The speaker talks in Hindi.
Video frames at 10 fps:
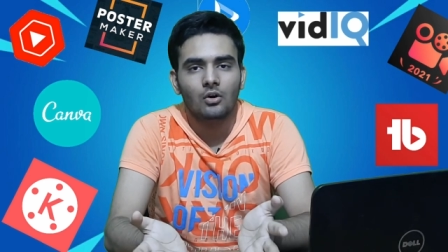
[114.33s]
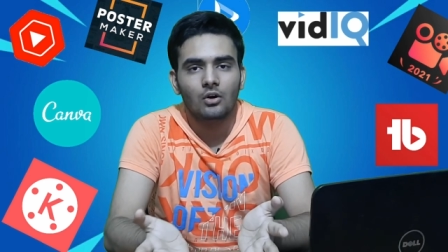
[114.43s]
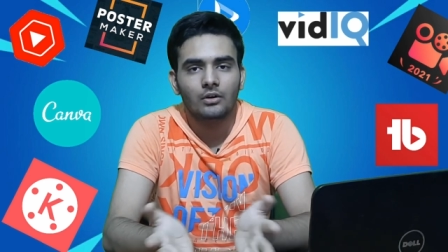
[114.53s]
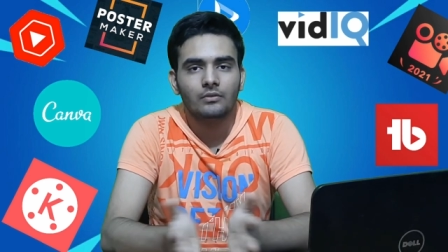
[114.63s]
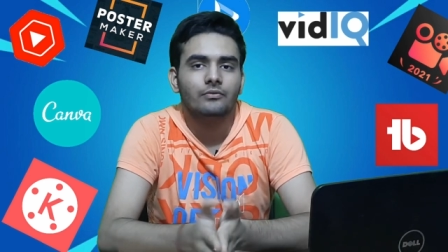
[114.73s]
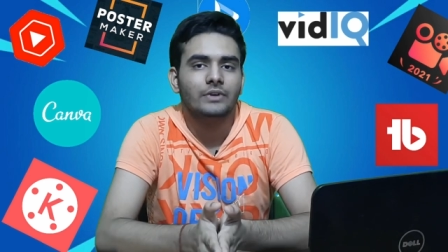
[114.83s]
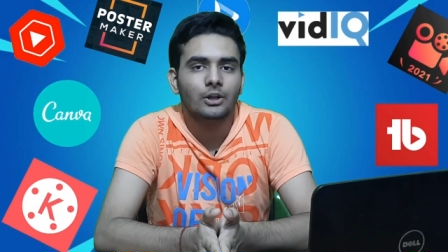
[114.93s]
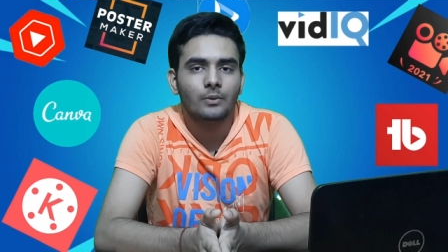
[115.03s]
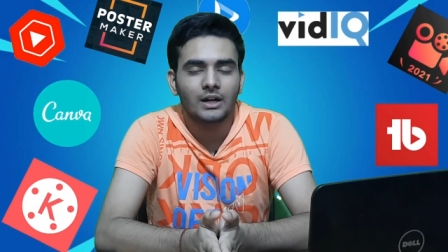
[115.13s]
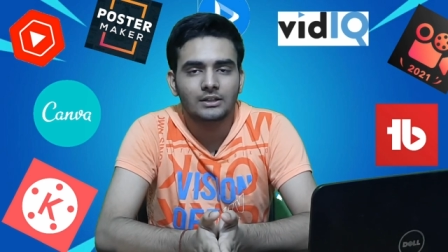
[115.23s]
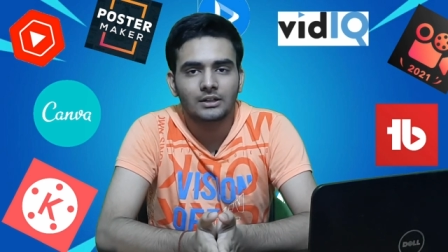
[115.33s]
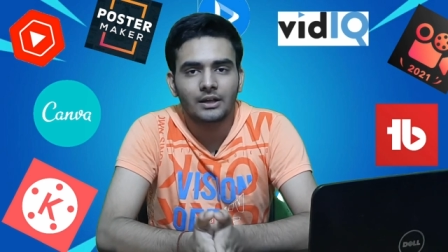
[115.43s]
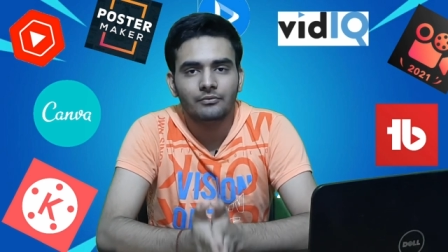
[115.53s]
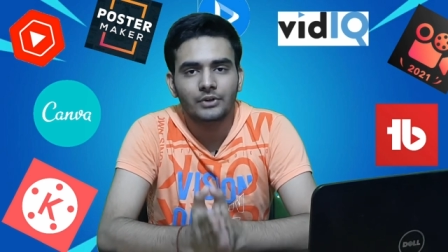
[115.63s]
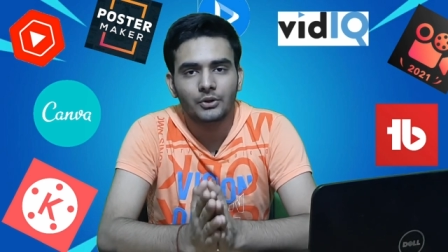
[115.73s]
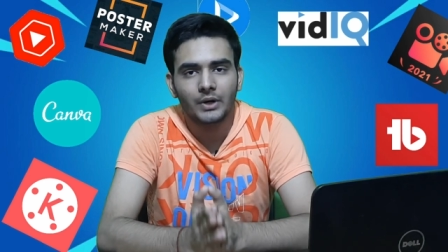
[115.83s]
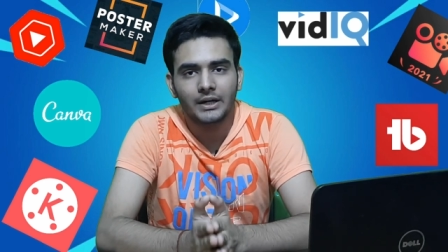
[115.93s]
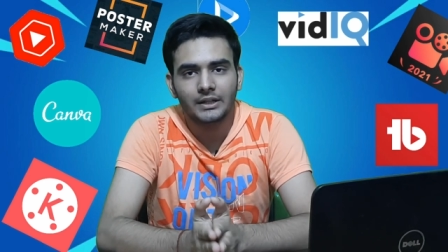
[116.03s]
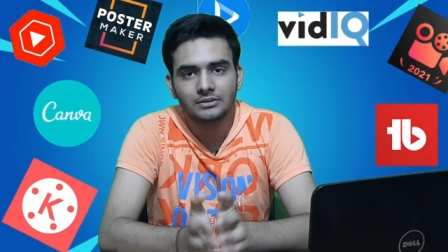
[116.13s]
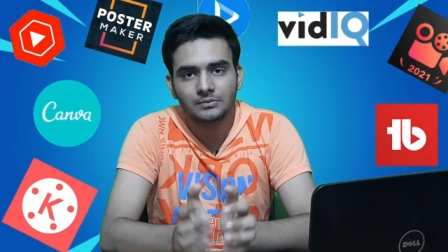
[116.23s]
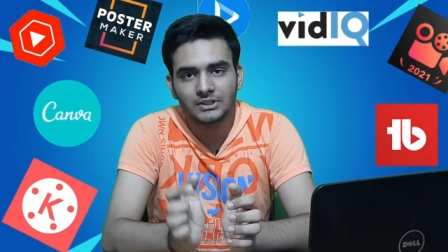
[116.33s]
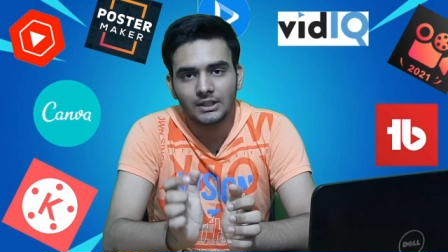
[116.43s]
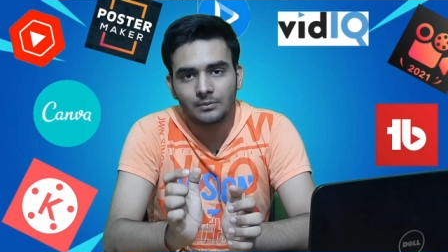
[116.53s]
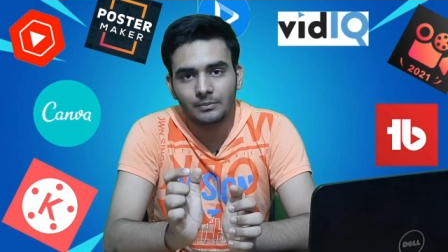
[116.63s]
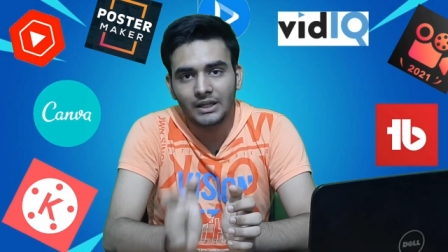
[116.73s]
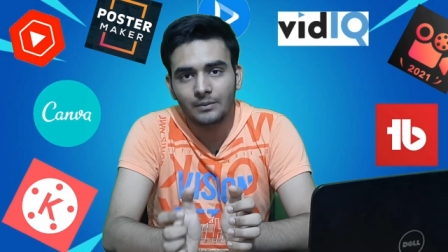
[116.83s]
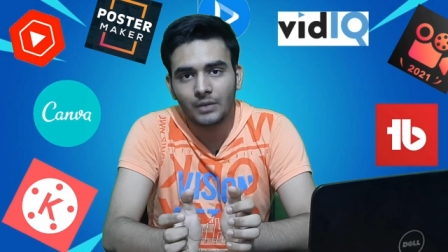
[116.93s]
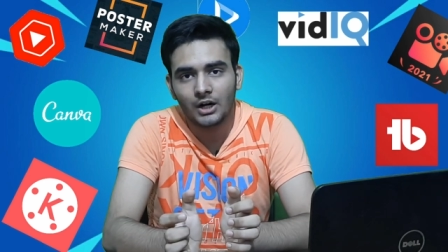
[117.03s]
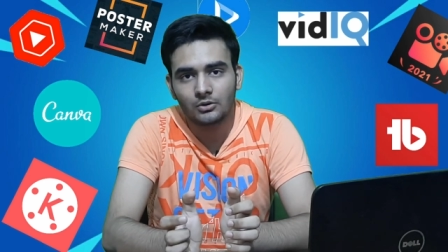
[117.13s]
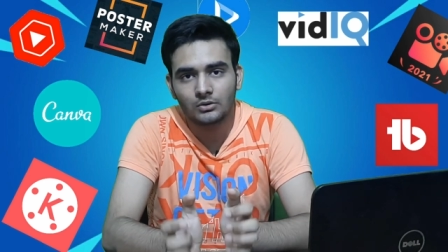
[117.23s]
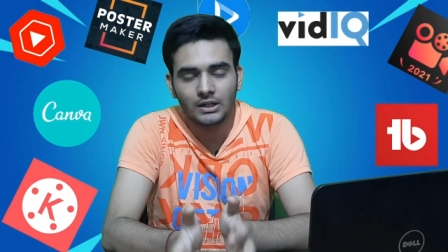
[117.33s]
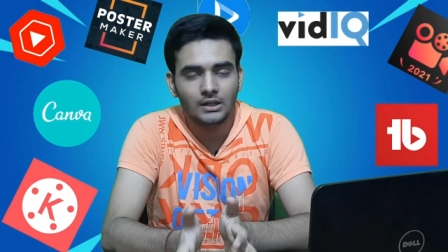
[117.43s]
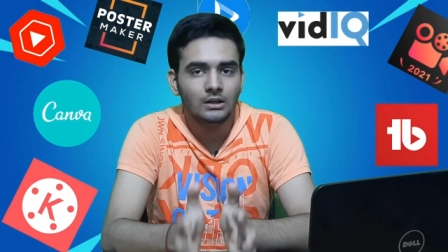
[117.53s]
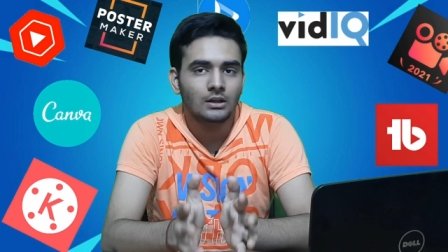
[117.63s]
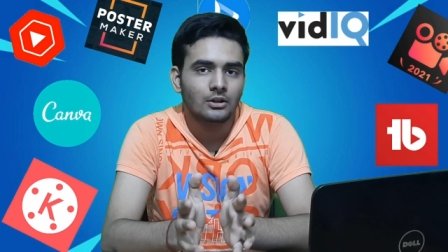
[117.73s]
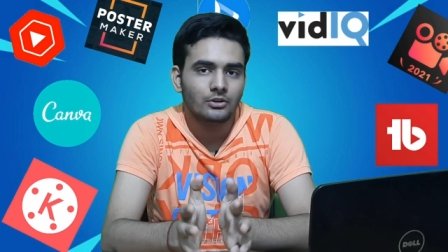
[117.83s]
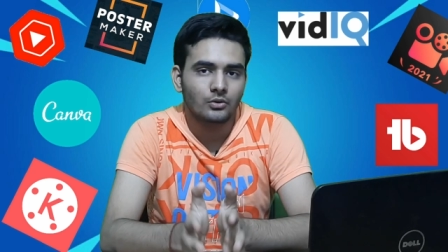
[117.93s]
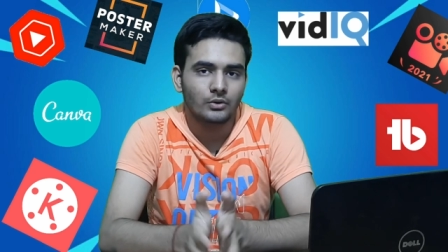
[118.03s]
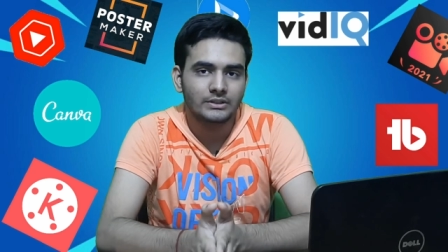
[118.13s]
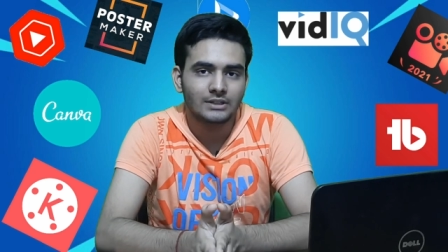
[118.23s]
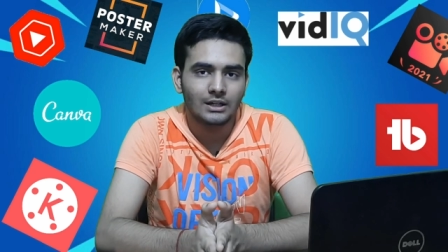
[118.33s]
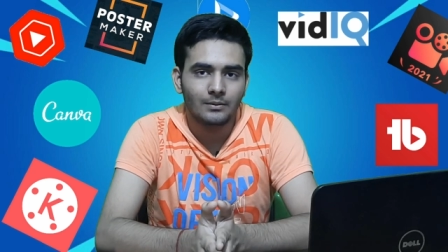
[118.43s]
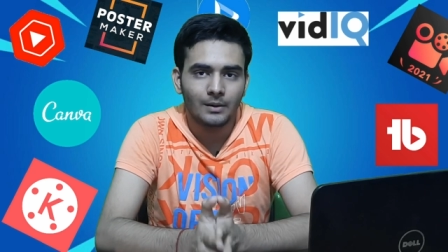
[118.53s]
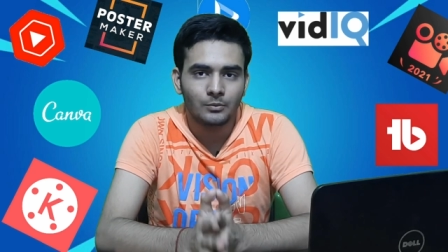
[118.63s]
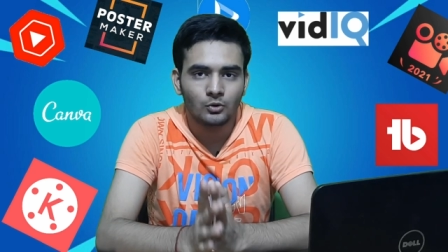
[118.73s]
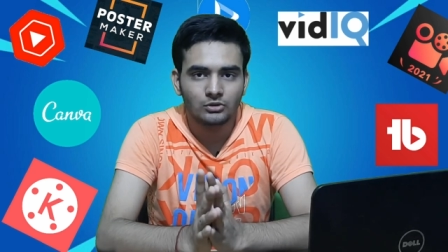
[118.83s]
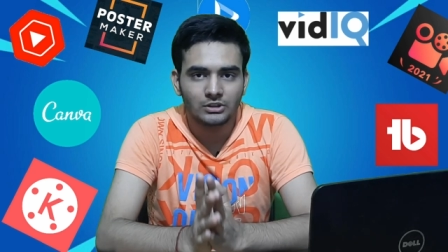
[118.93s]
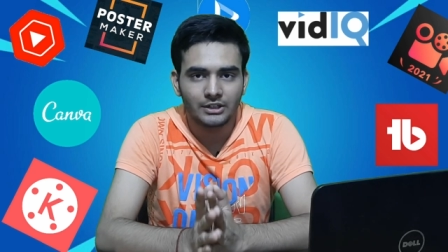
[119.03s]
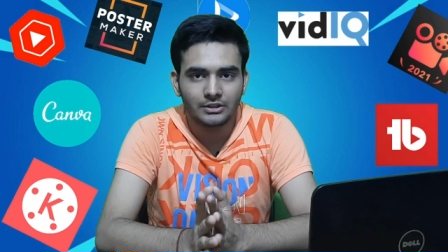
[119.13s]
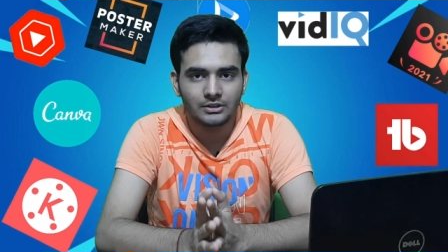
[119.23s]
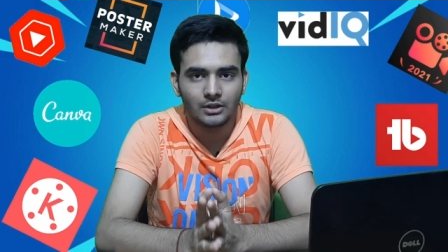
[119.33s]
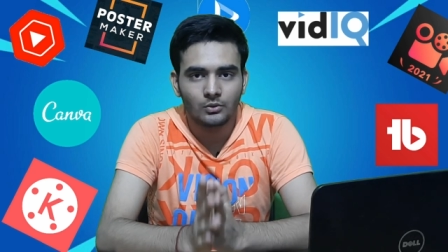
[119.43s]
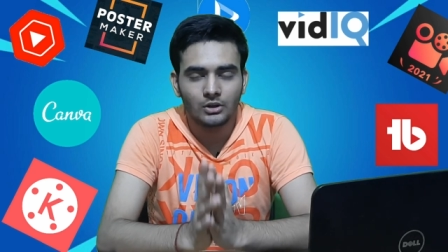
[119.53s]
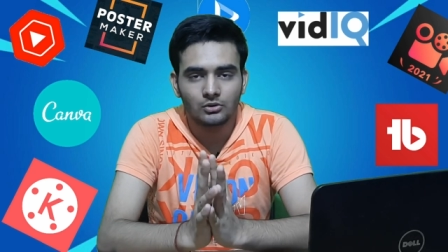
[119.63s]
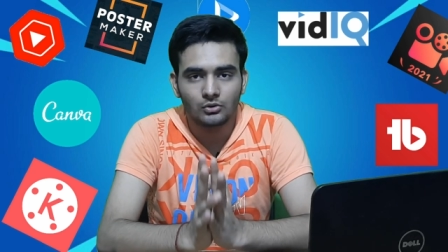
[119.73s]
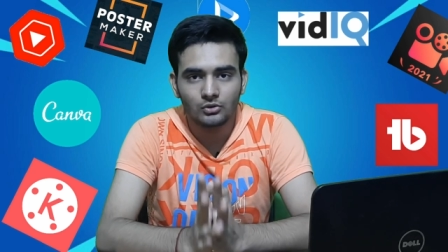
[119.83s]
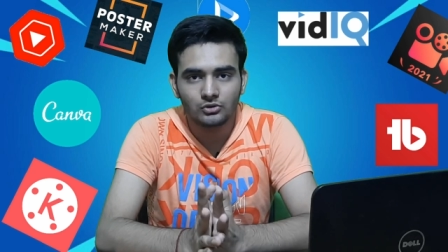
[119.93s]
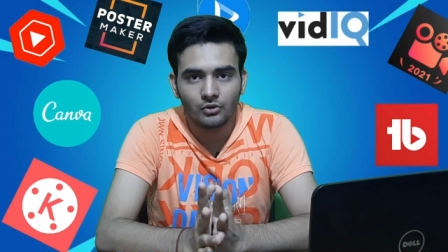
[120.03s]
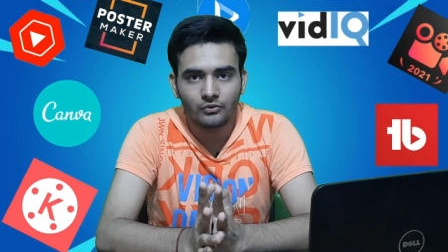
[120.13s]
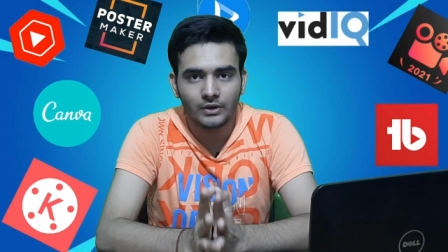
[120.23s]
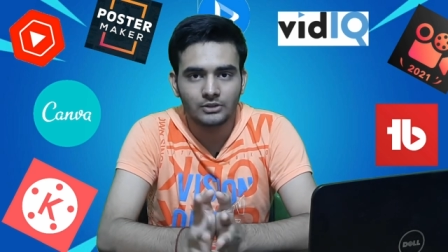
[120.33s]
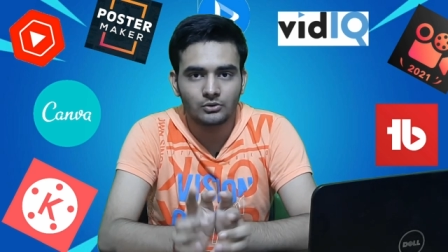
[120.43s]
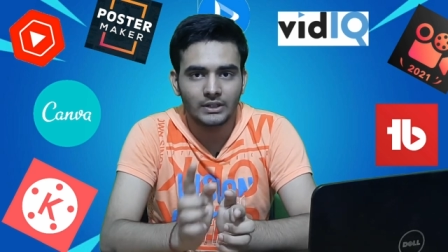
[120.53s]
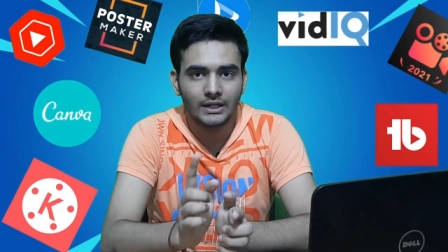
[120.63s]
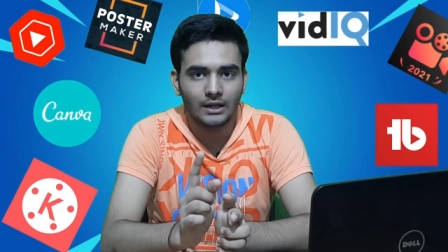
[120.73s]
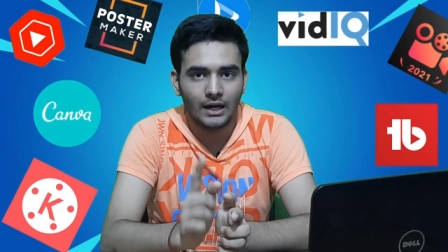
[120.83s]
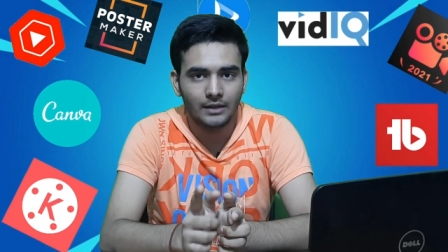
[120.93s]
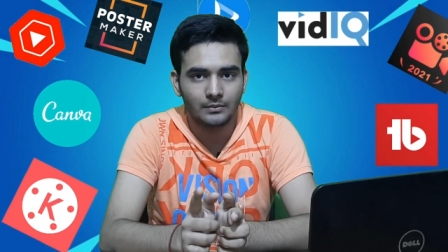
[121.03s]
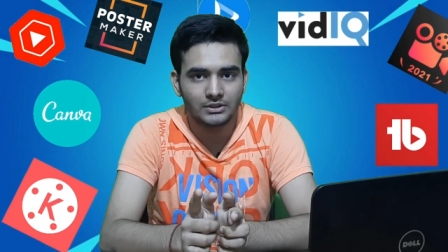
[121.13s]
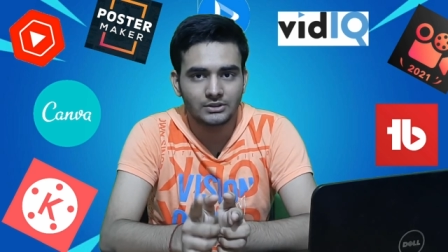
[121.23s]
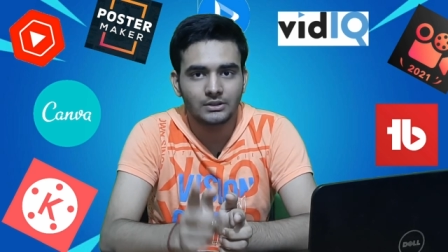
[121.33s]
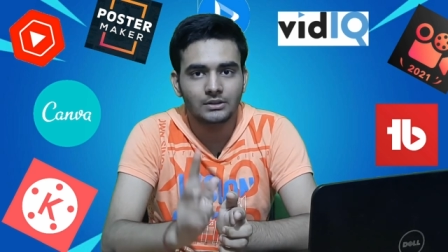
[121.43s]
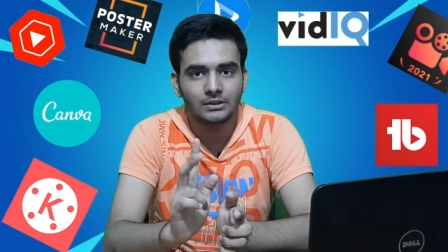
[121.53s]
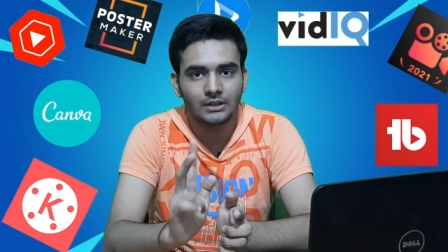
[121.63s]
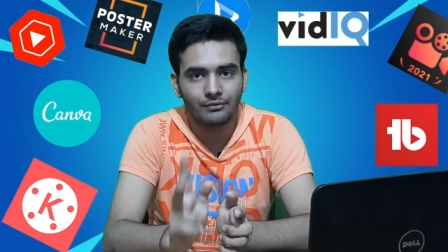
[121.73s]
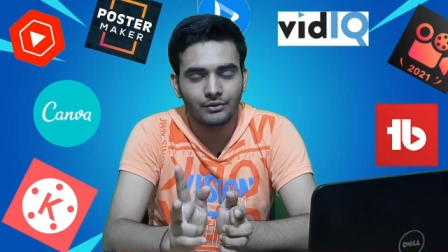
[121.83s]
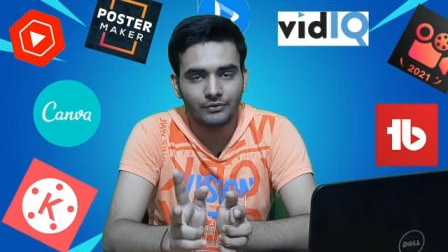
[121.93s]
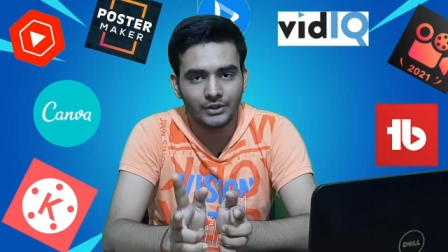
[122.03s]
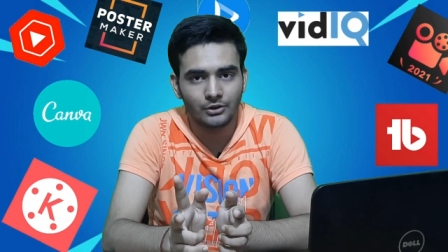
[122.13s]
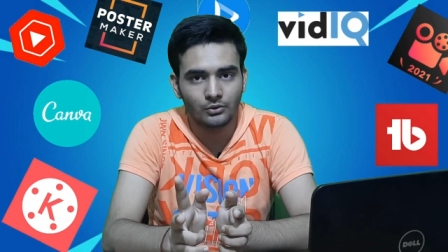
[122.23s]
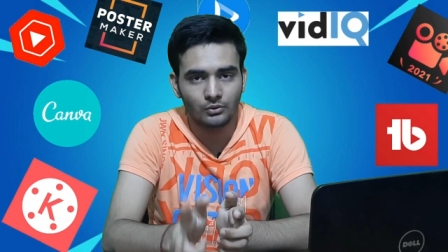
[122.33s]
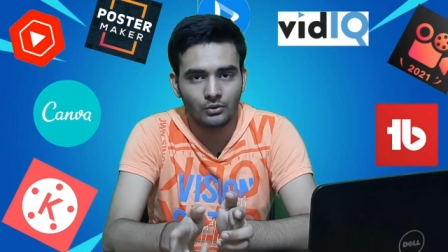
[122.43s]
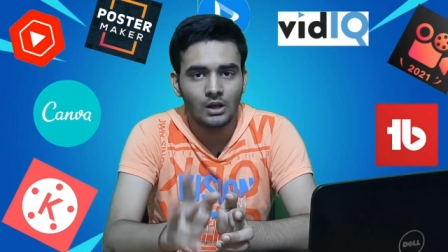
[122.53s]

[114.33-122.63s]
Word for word: और वीडियो बनाते टाइम वीडियो एडिटिंग सबसे ज़्यादा मेन पार्ट होता है तो इसके लिए मैं आप लोगों को सजेस्ट करूँगा दो सॉफ्टवेयर जो कि हैं काइन मास्टर या फिर वीडियो गुरु